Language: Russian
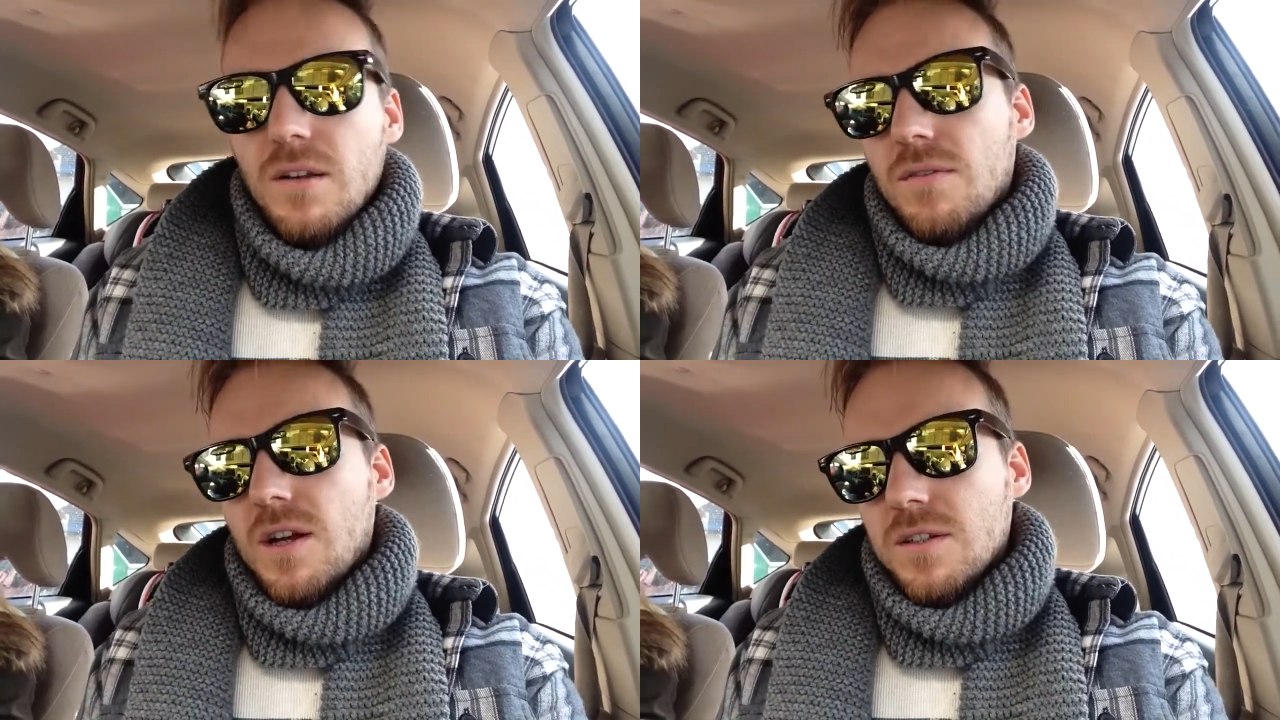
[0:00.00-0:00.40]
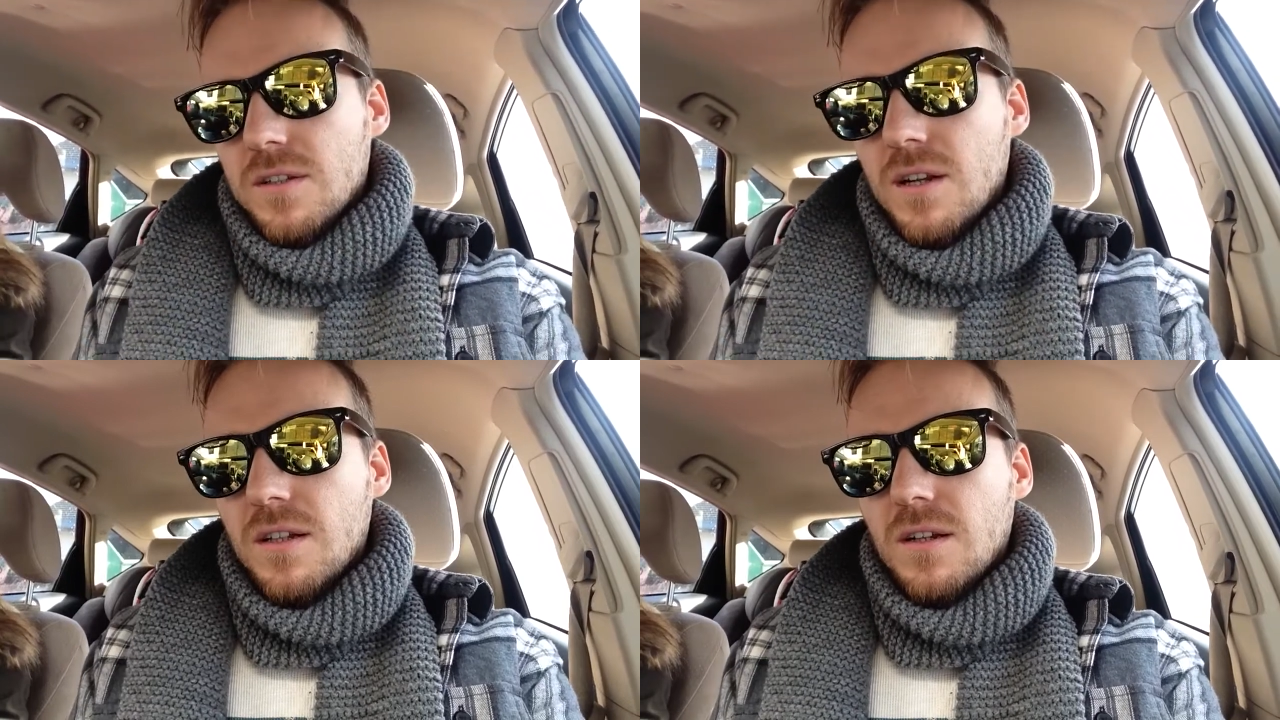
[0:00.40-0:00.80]
в разных
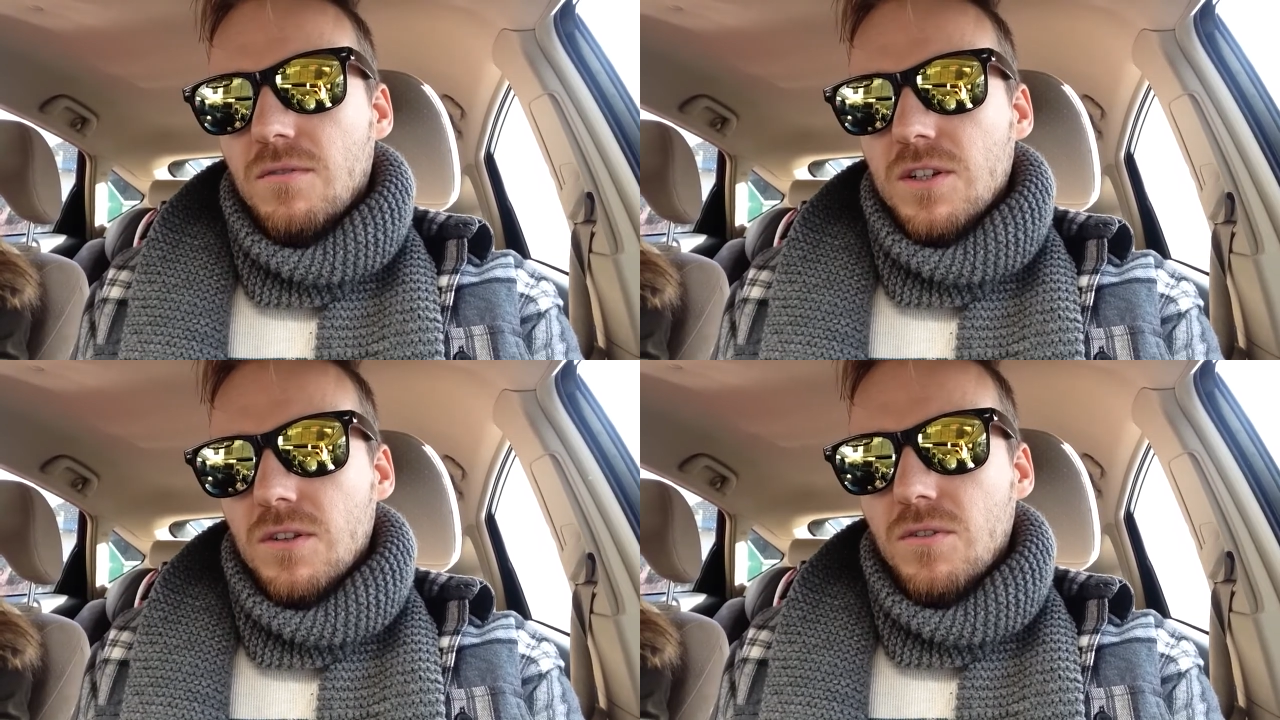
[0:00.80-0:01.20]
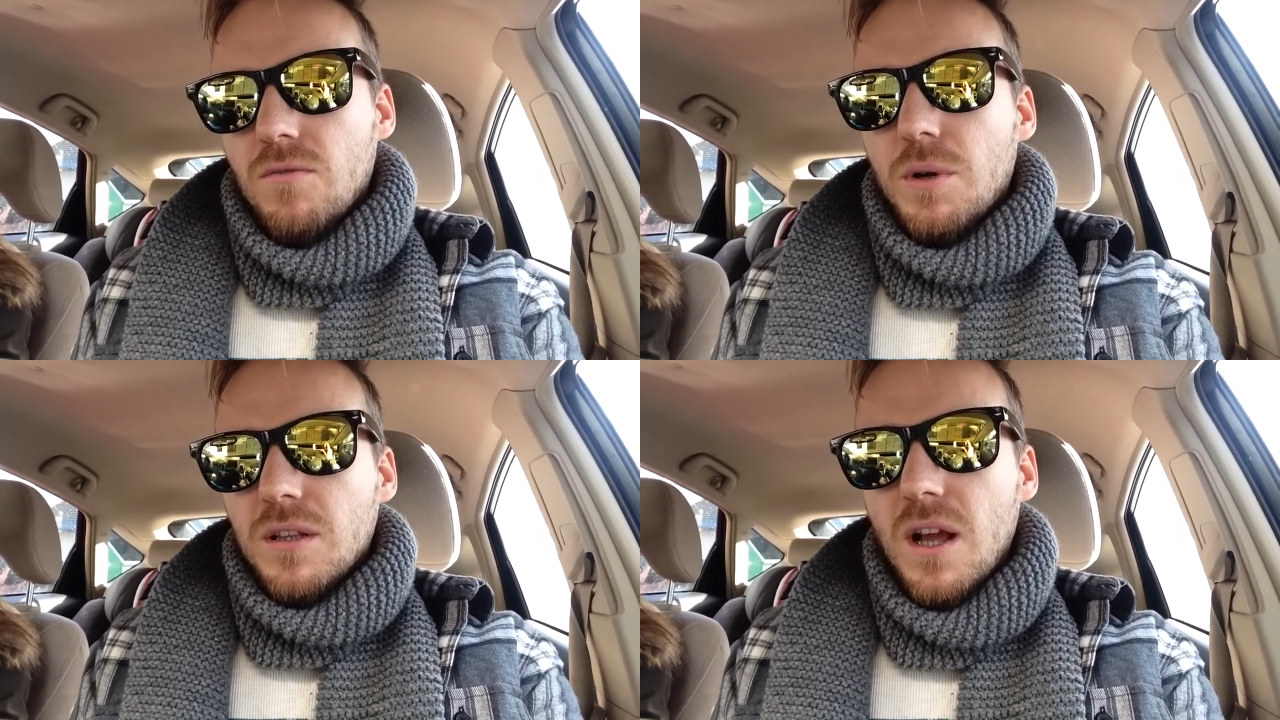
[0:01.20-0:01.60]
странах, в основном
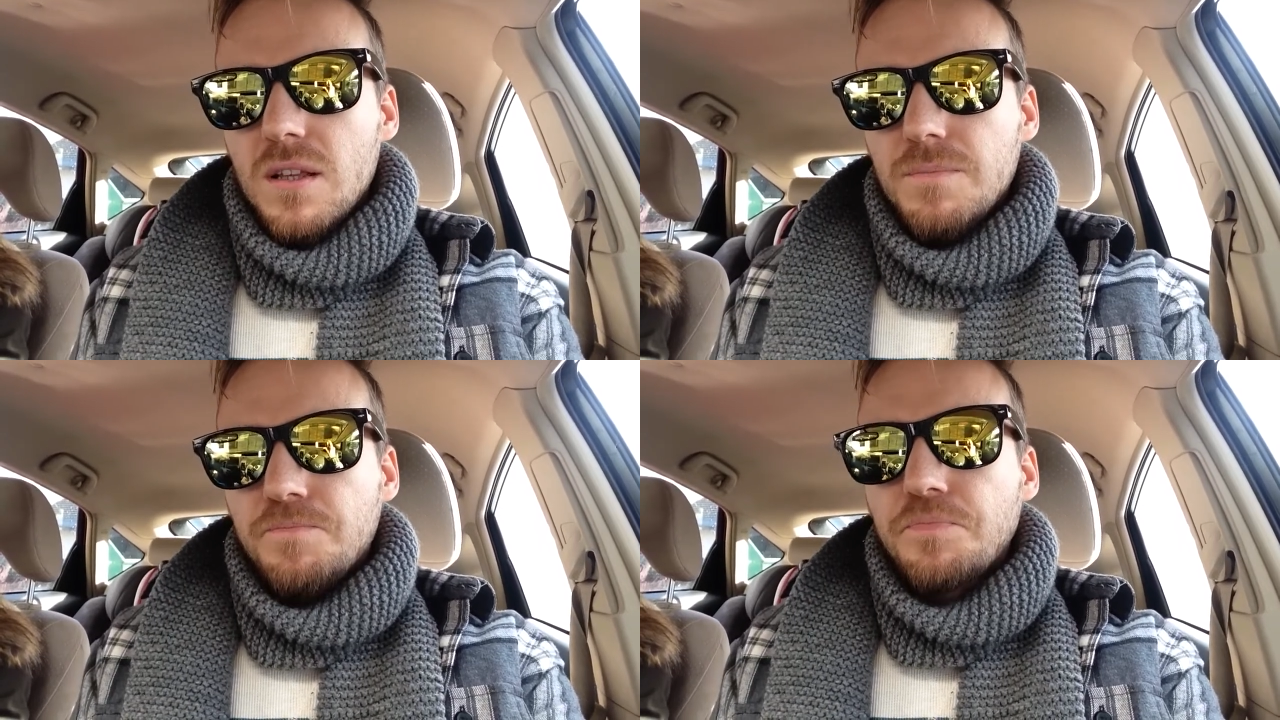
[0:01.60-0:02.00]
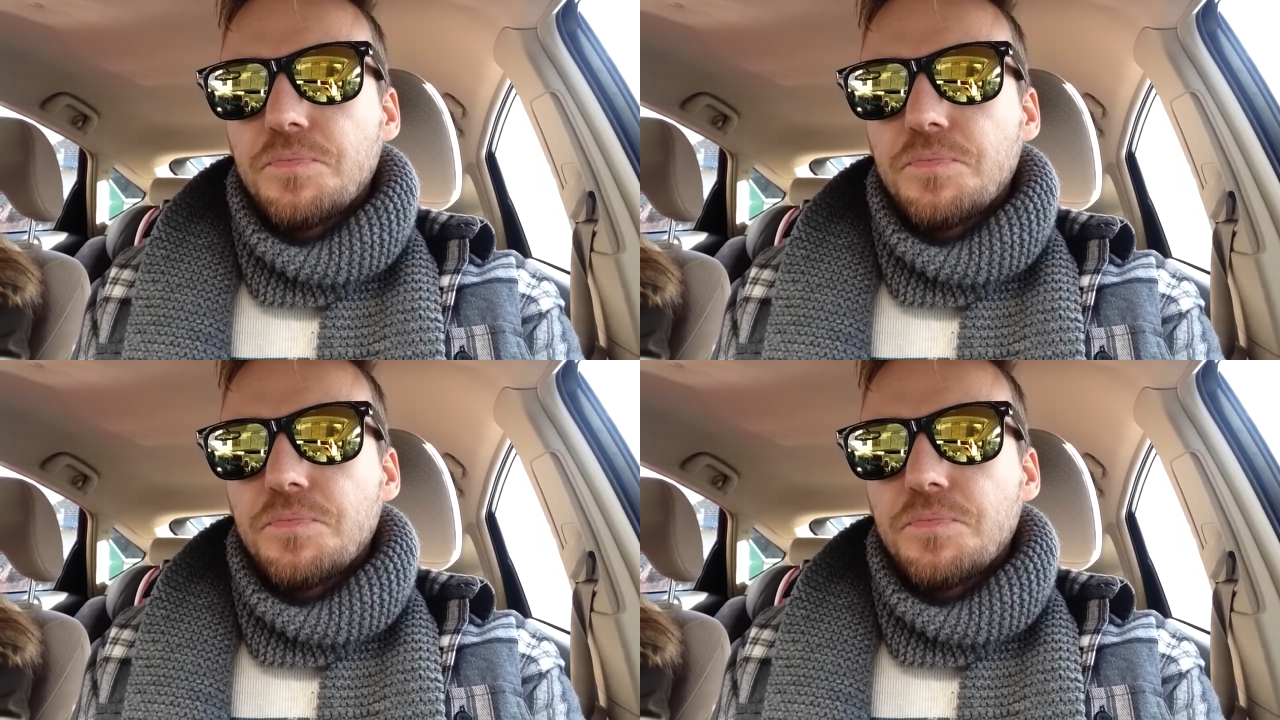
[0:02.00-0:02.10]
в Британии.